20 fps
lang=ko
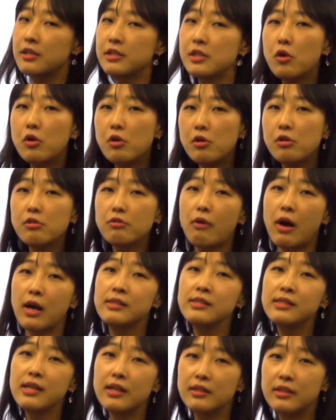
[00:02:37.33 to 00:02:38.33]
철
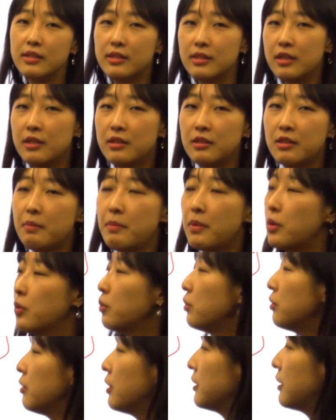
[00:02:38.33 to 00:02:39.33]
광산이 있기 때문에
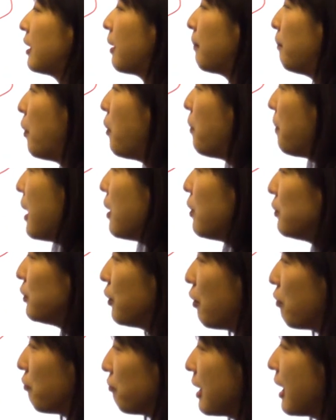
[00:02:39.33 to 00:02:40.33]
요거를 갖다가 뽑아오는
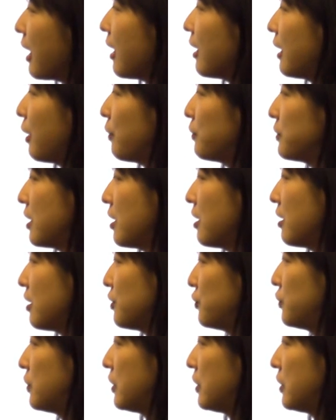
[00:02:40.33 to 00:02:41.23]
거구나 라고 생각할 수